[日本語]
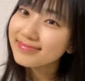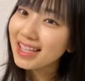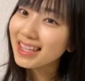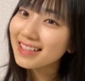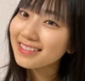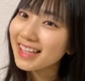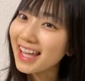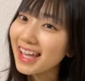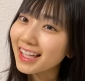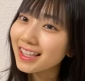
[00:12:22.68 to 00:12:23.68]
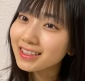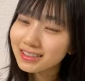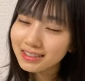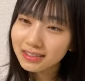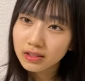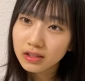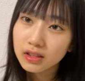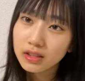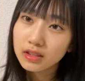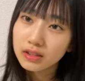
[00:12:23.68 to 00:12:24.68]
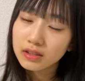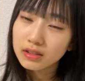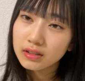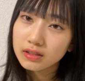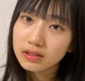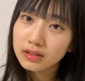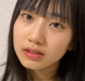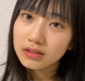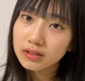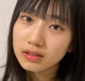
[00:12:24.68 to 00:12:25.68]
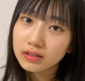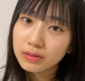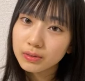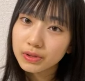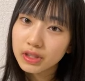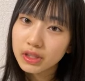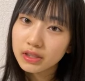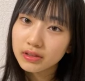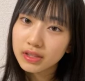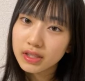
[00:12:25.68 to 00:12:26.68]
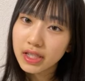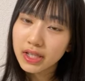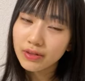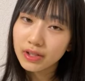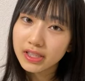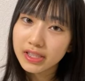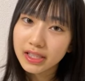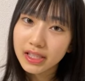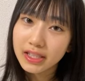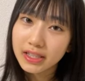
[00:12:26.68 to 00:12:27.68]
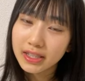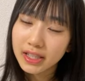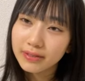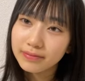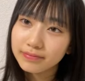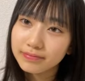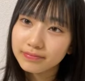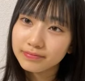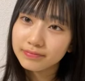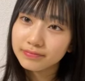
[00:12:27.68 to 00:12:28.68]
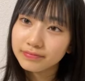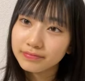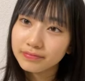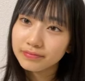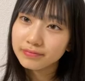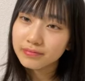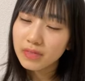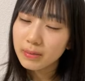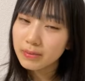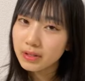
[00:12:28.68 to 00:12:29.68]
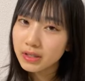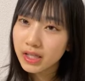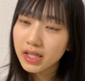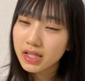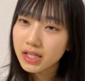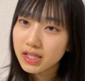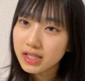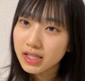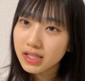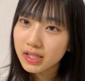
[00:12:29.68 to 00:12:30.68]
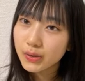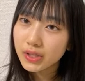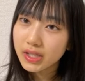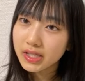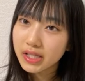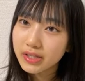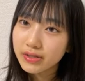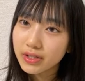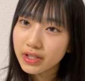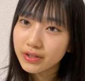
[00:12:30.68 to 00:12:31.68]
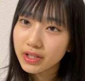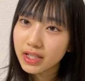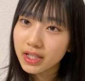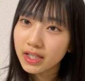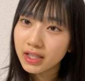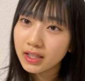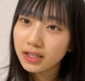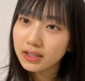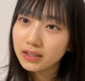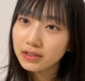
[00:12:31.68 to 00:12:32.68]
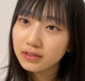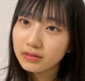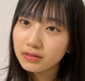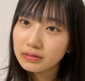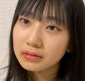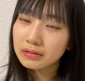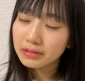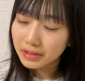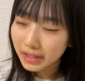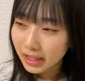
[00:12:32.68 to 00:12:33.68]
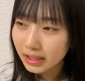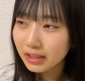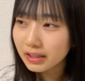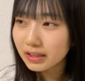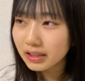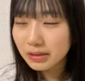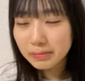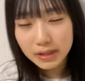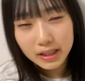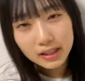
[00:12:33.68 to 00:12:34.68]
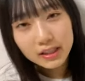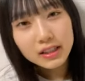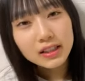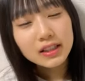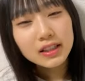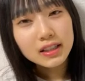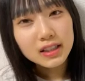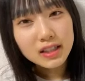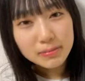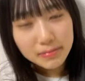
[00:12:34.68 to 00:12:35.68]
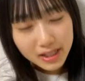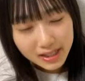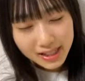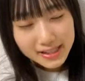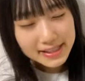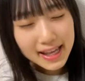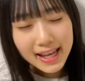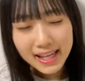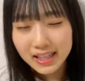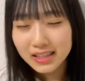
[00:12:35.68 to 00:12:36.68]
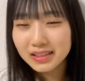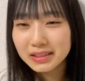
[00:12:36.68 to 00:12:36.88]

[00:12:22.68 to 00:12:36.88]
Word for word: 待ってるねたくさん感想を教えてくださいお話し会に来てうん今ね実賛受付中なのでなんか本当に完売完売出したい